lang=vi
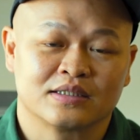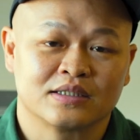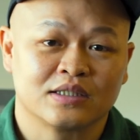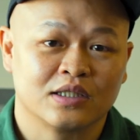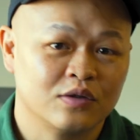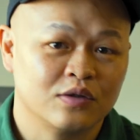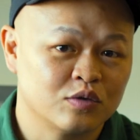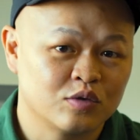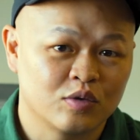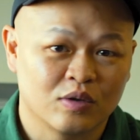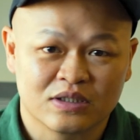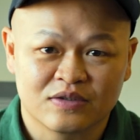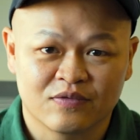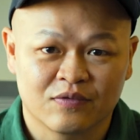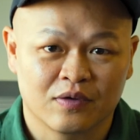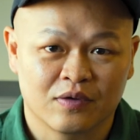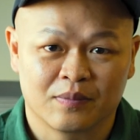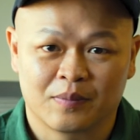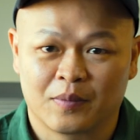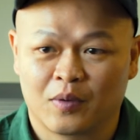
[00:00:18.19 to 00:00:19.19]
skill
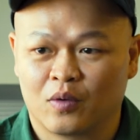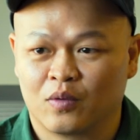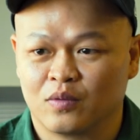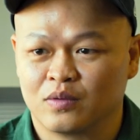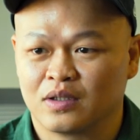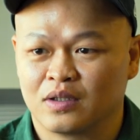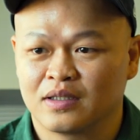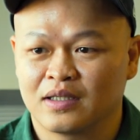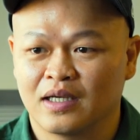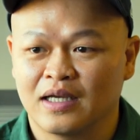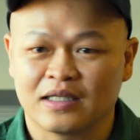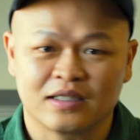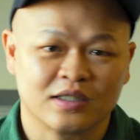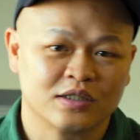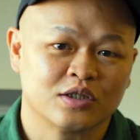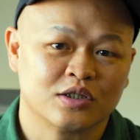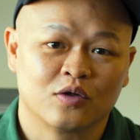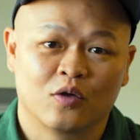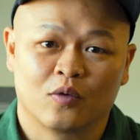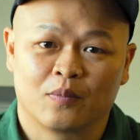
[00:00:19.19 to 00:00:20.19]
transferable, những cái
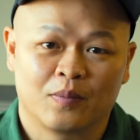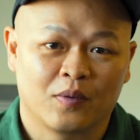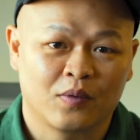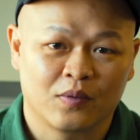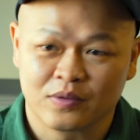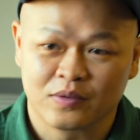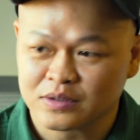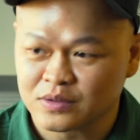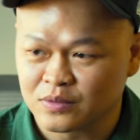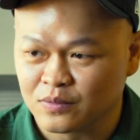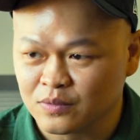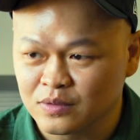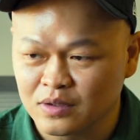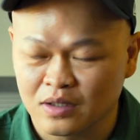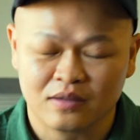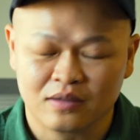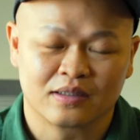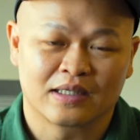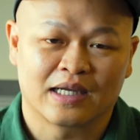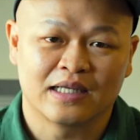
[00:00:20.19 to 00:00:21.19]
additional points của
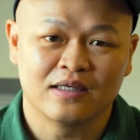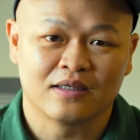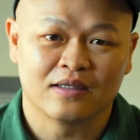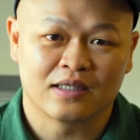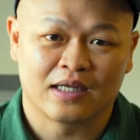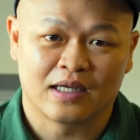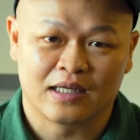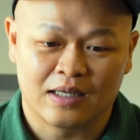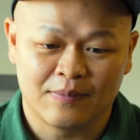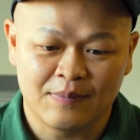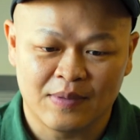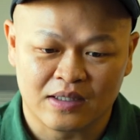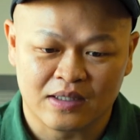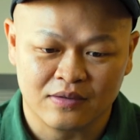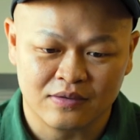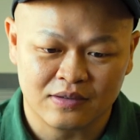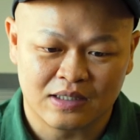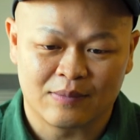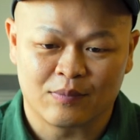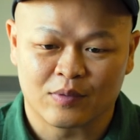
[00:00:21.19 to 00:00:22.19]
từng cá nhân này để mà
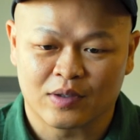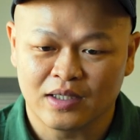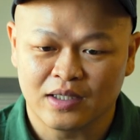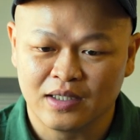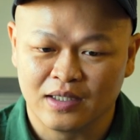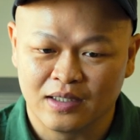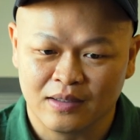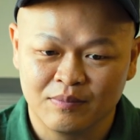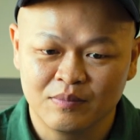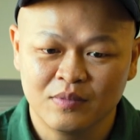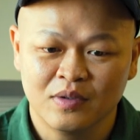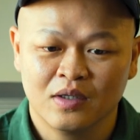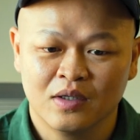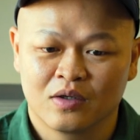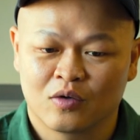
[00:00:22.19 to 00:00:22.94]
đưa ra một cái điểm